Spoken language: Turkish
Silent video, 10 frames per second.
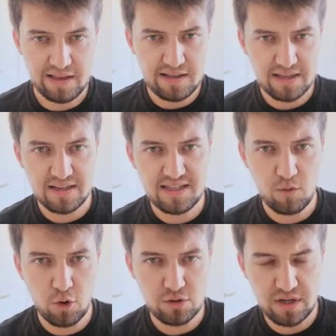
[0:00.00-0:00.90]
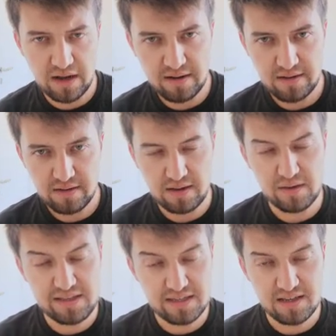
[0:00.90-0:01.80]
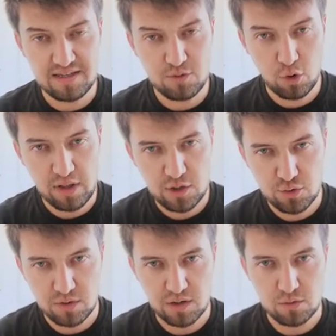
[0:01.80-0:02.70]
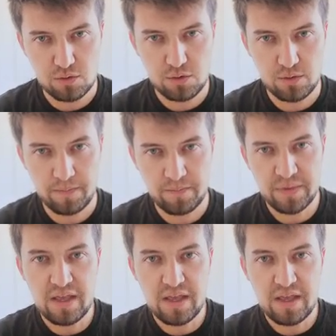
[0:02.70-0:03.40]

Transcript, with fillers: İlk 8'i orta. Yani ilk 8'i kolay sorular olur.